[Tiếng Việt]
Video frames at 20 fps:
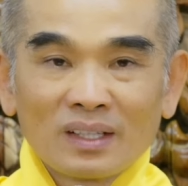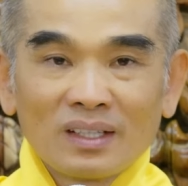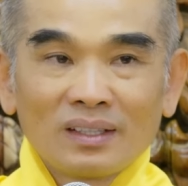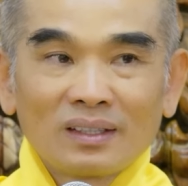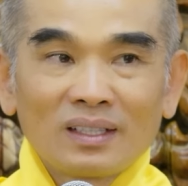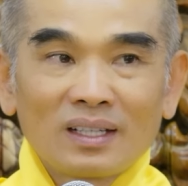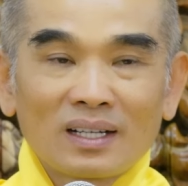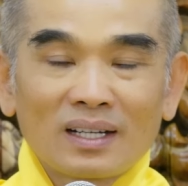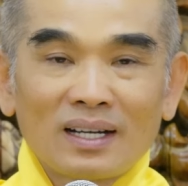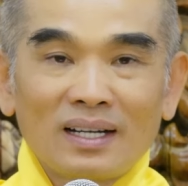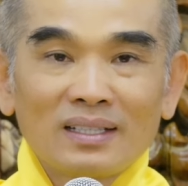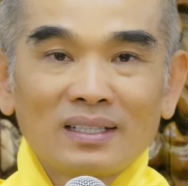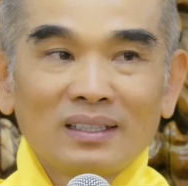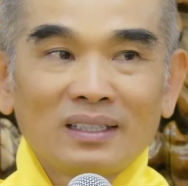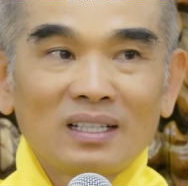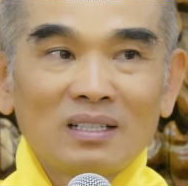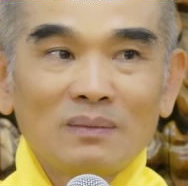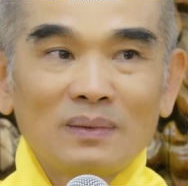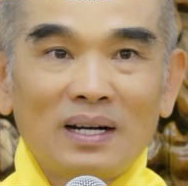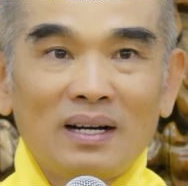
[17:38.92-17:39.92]
thì tất cả
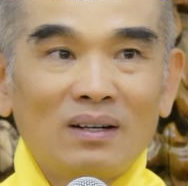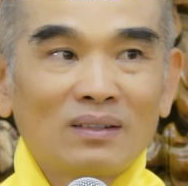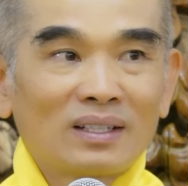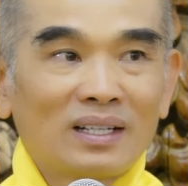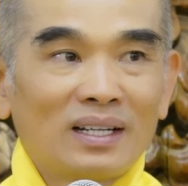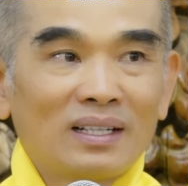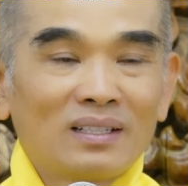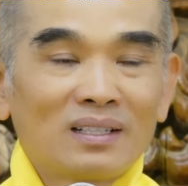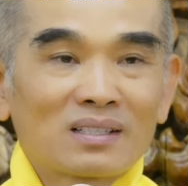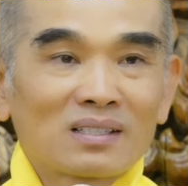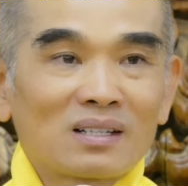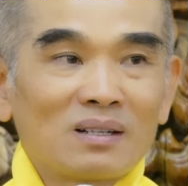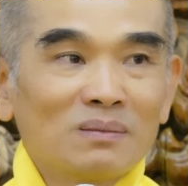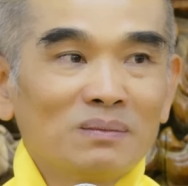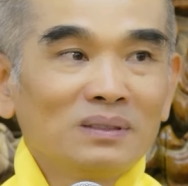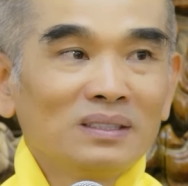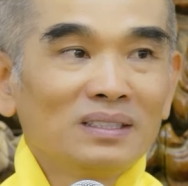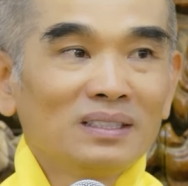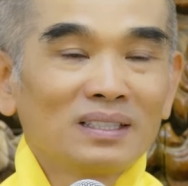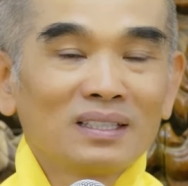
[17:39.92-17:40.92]
những tế bào này nó
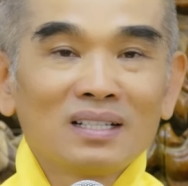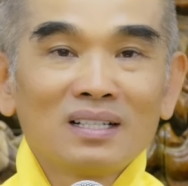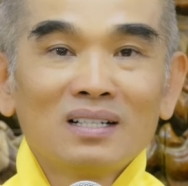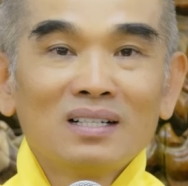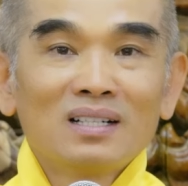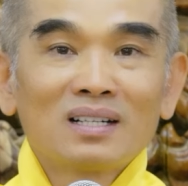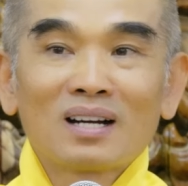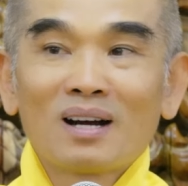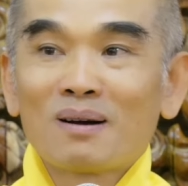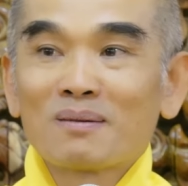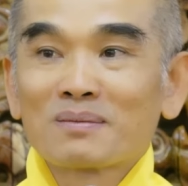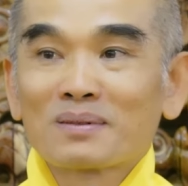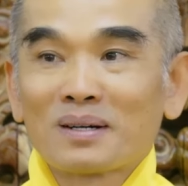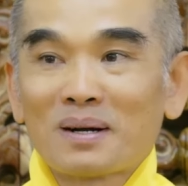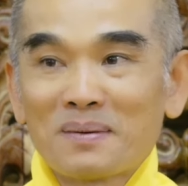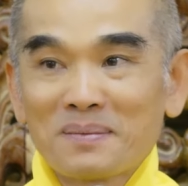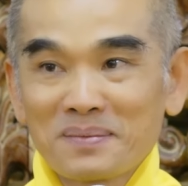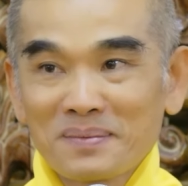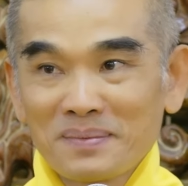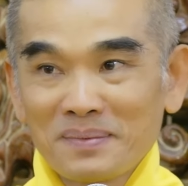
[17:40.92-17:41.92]
rỗng như cái hư không
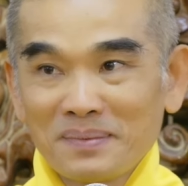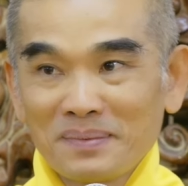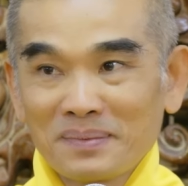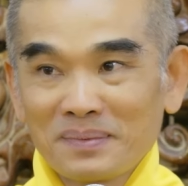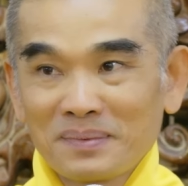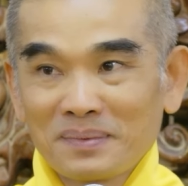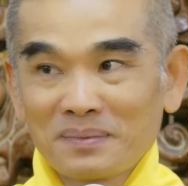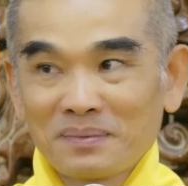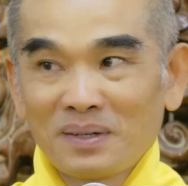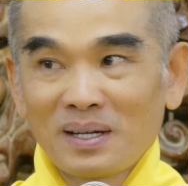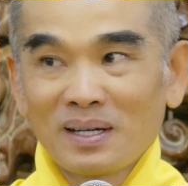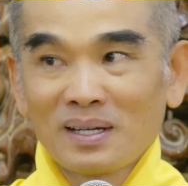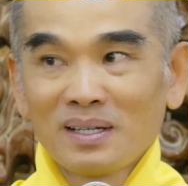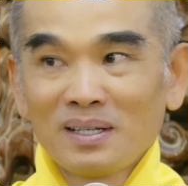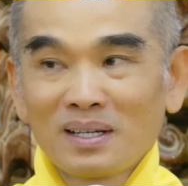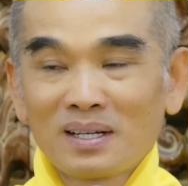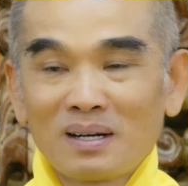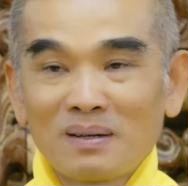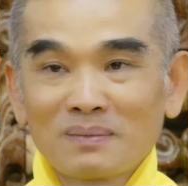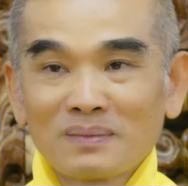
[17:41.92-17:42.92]
rỗng. Và
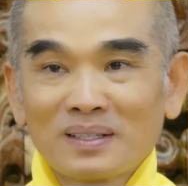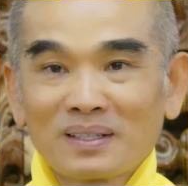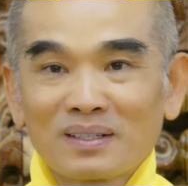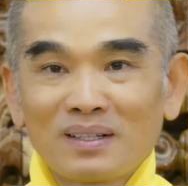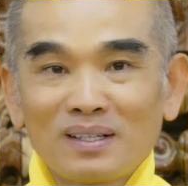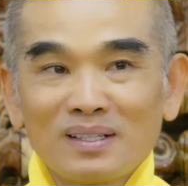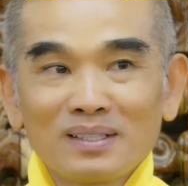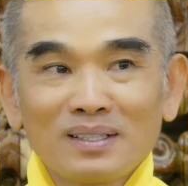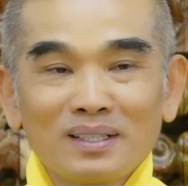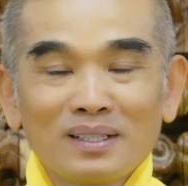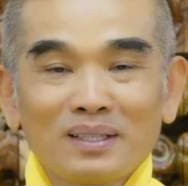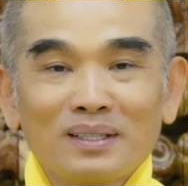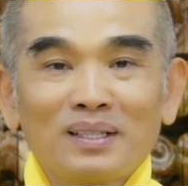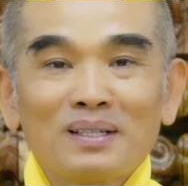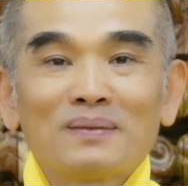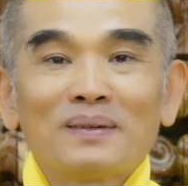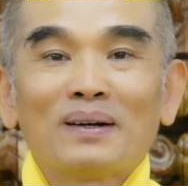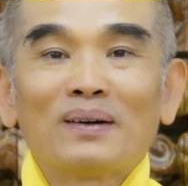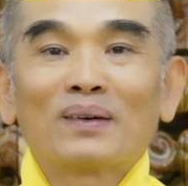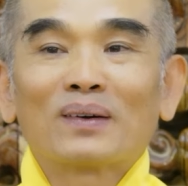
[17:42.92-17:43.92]
hư không thì có gì thì
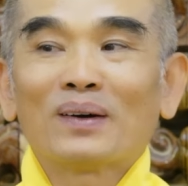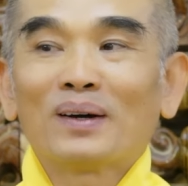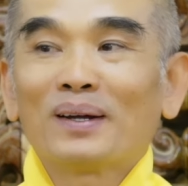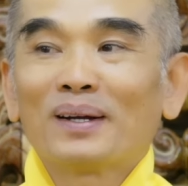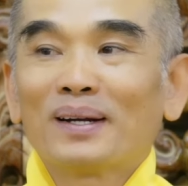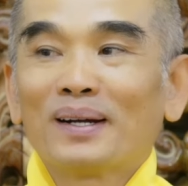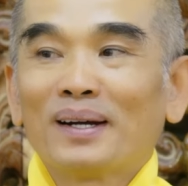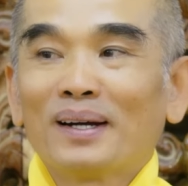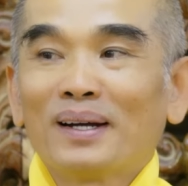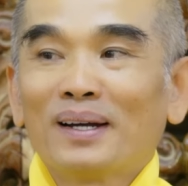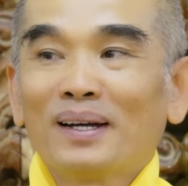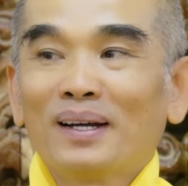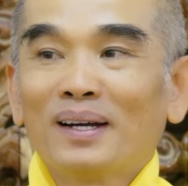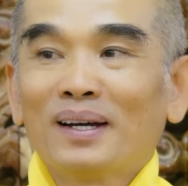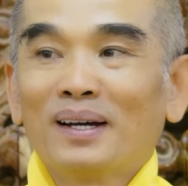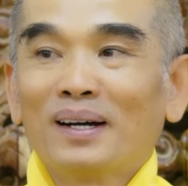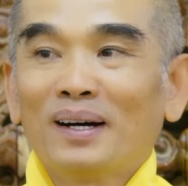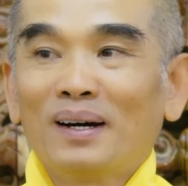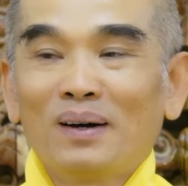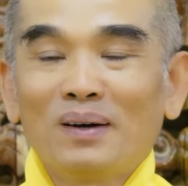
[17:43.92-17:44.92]
tế bào có đó,
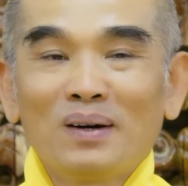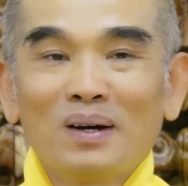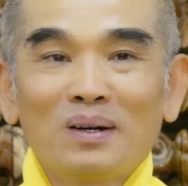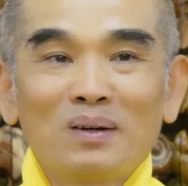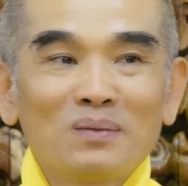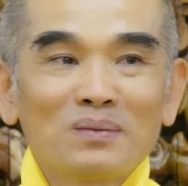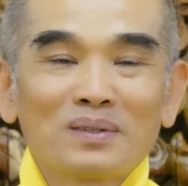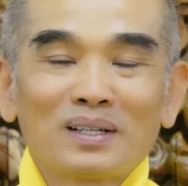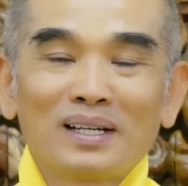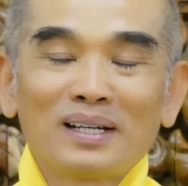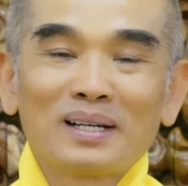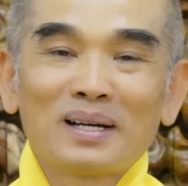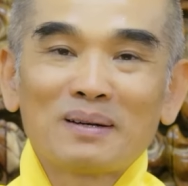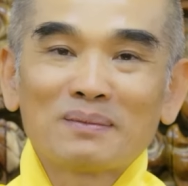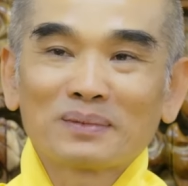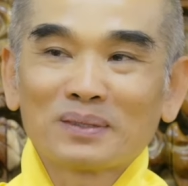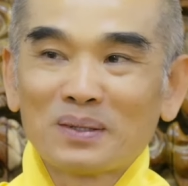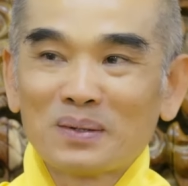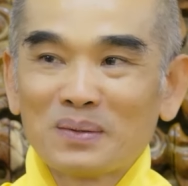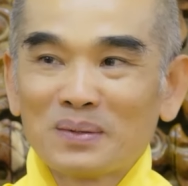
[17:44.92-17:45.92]
họ không phải là
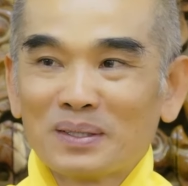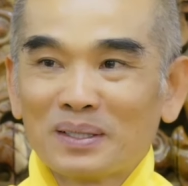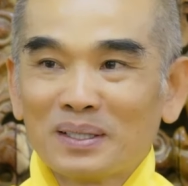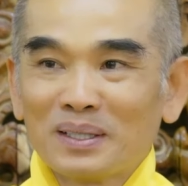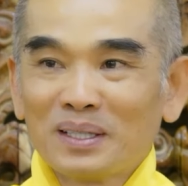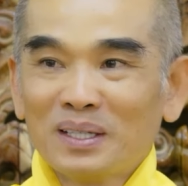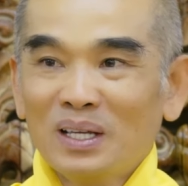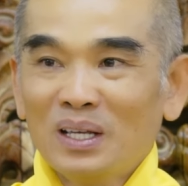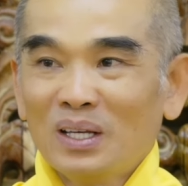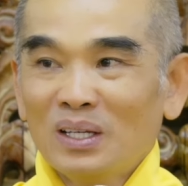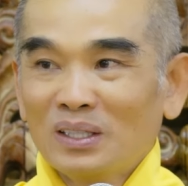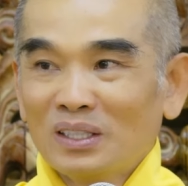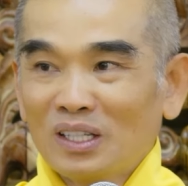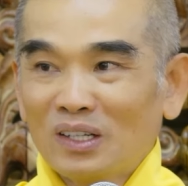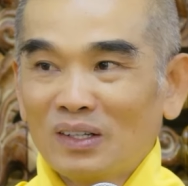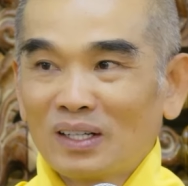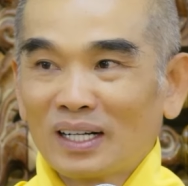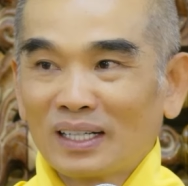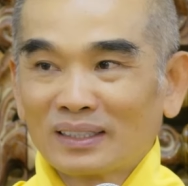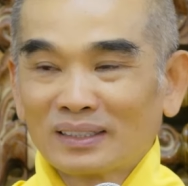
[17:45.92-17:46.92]
hấp thu nữa.
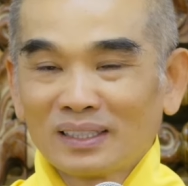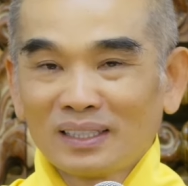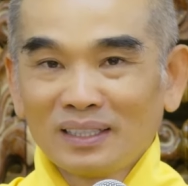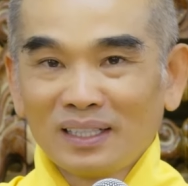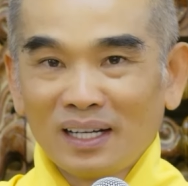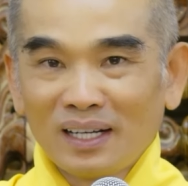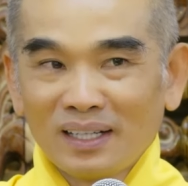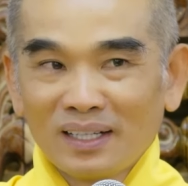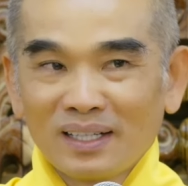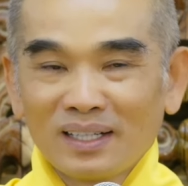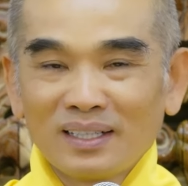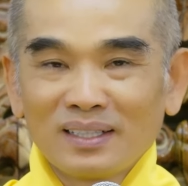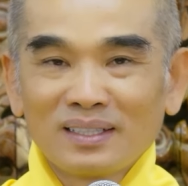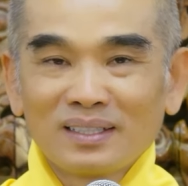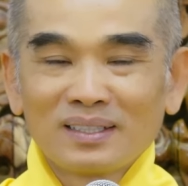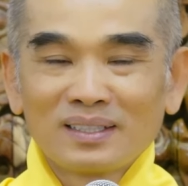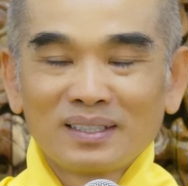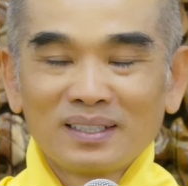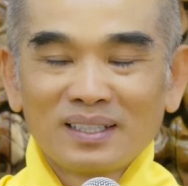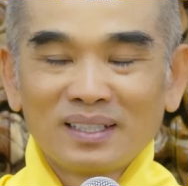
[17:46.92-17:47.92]
Vô gần tới định á,
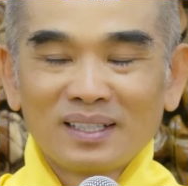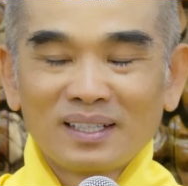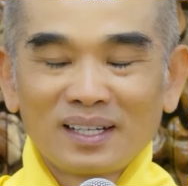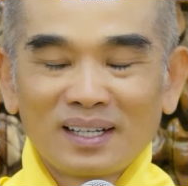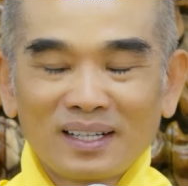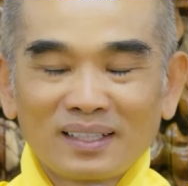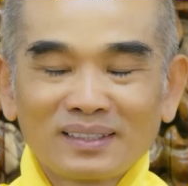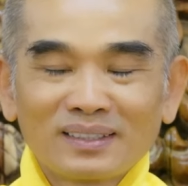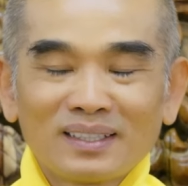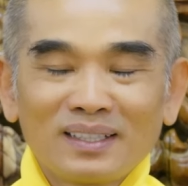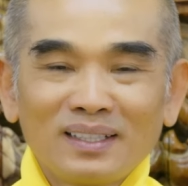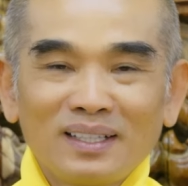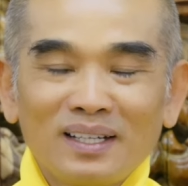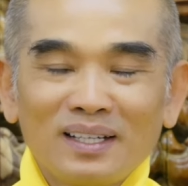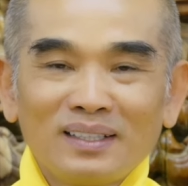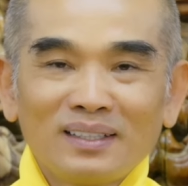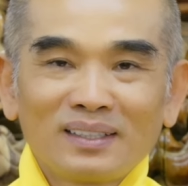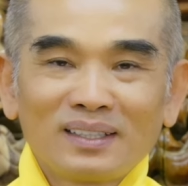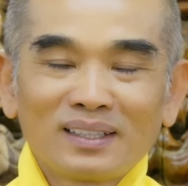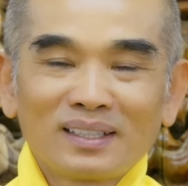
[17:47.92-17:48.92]
gần tới
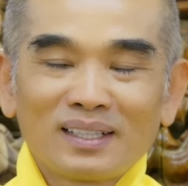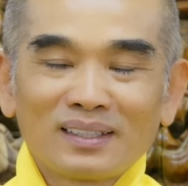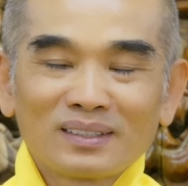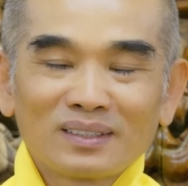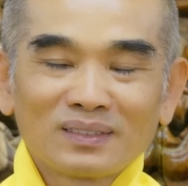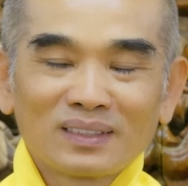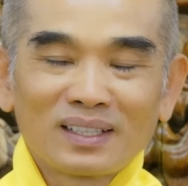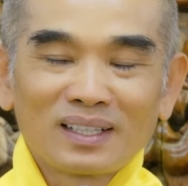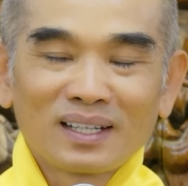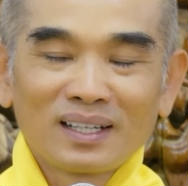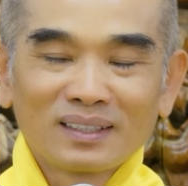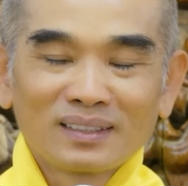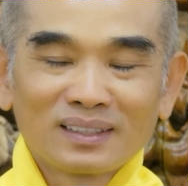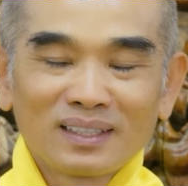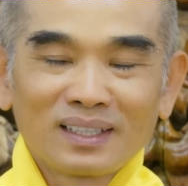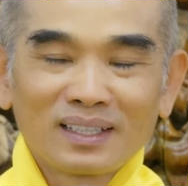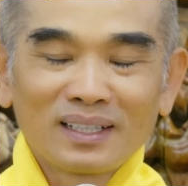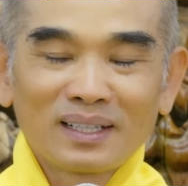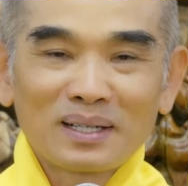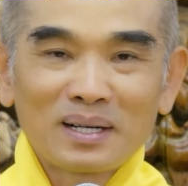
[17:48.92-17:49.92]
định tức là chúng ta
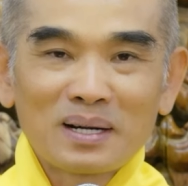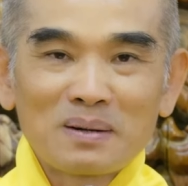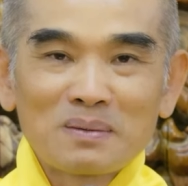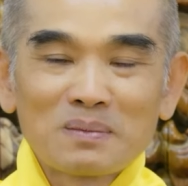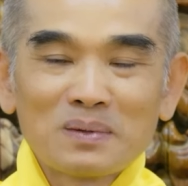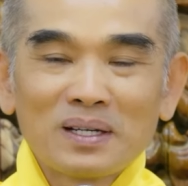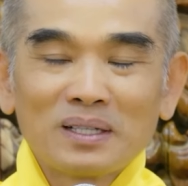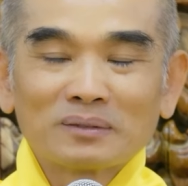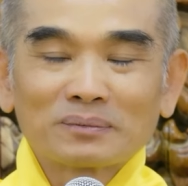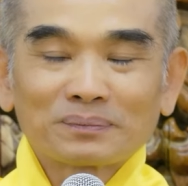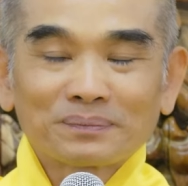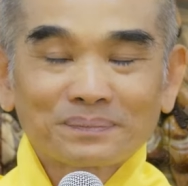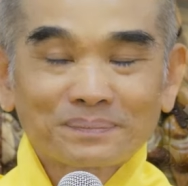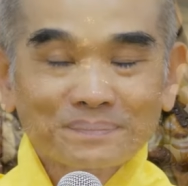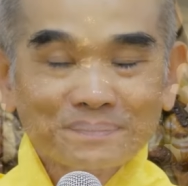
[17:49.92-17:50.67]
gần tới cái không á,